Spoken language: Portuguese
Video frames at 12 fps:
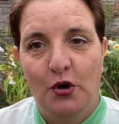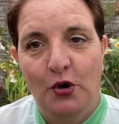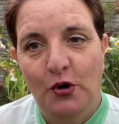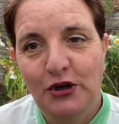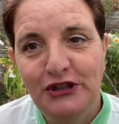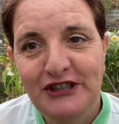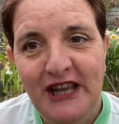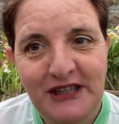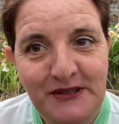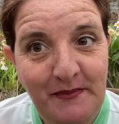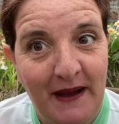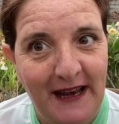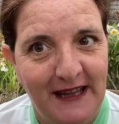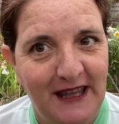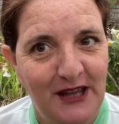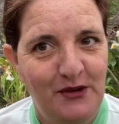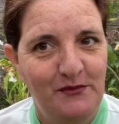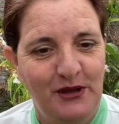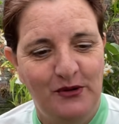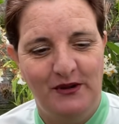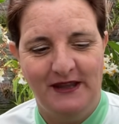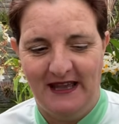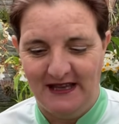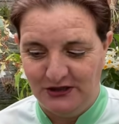Oi, gente, para quem não me
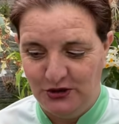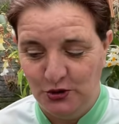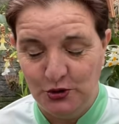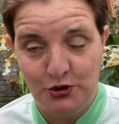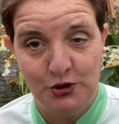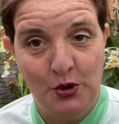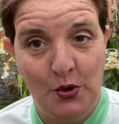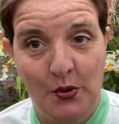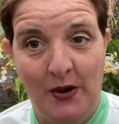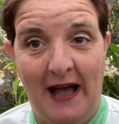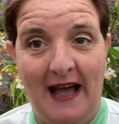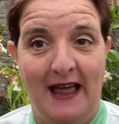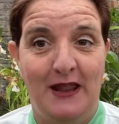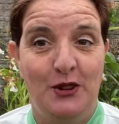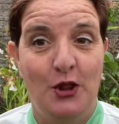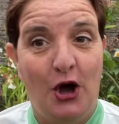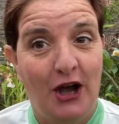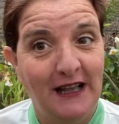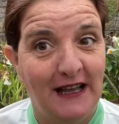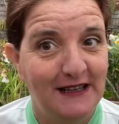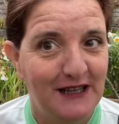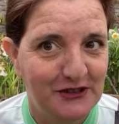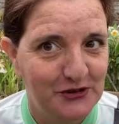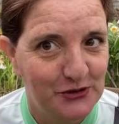conhece, eu sou a Noca
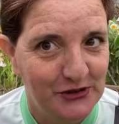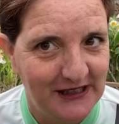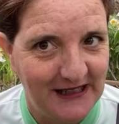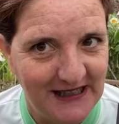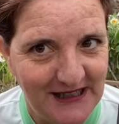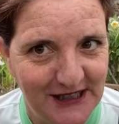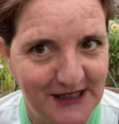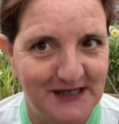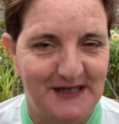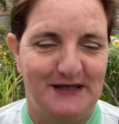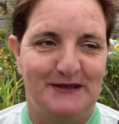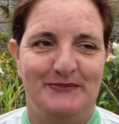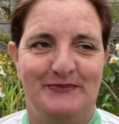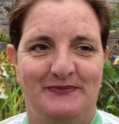das Orquídeas.